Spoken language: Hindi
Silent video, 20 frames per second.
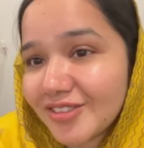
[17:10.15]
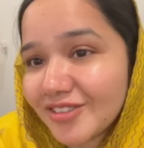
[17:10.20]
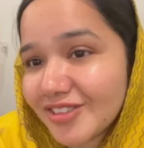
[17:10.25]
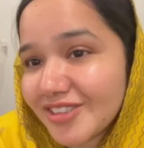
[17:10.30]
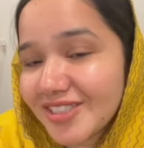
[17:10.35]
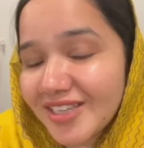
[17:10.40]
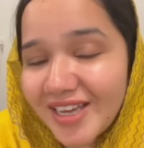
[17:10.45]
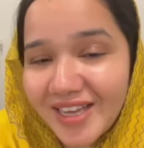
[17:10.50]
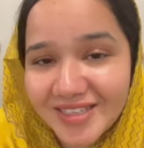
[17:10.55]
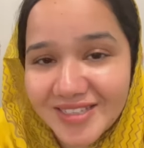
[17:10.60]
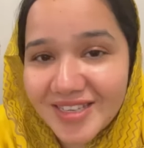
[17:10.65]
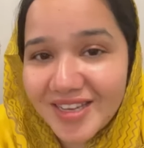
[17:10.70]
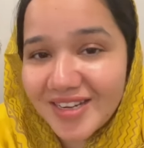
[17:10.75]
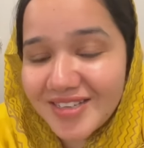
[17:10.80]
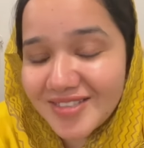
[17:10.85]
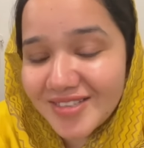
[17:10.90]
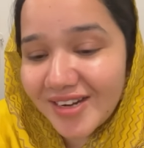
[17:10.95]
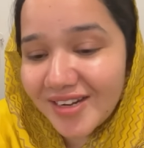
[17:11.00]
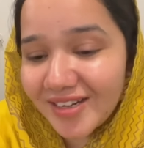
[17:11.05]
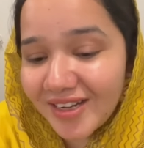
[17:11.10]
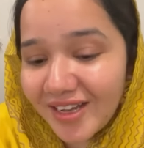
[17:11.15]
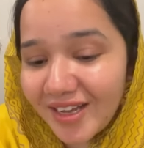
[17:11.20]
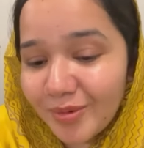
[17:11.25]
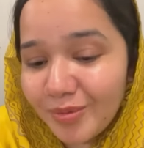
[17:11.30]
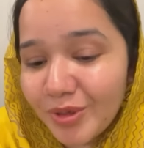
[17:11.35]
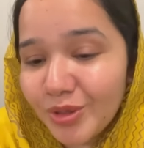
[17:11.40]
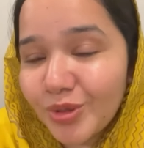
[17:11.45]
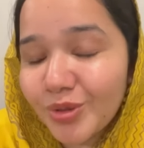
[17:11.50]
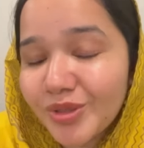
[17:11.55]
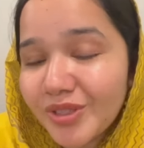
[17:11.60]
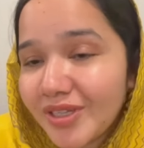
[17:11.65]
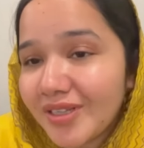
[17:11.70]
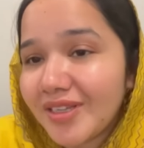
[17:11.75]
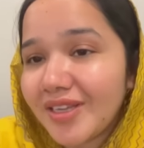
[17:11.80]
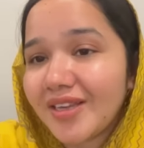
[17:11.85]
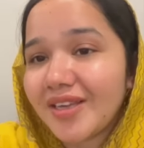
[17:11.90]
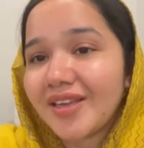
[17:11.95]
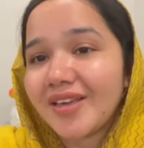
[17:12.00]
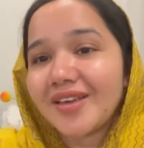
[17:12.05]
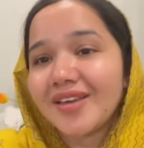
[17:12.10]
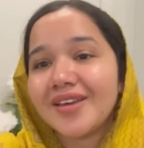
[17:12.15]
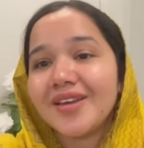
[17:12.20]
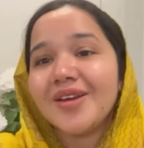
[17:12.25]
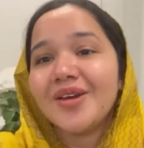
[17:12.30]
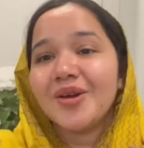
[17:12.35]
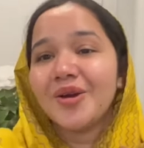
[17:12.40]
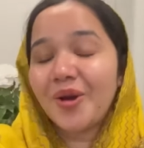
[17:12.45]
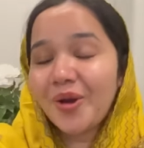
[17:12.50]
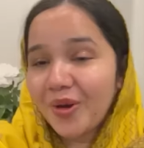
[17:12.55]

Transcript: कुछ ऐसा रिजल्ट आया अभी दो दिन देखेंगे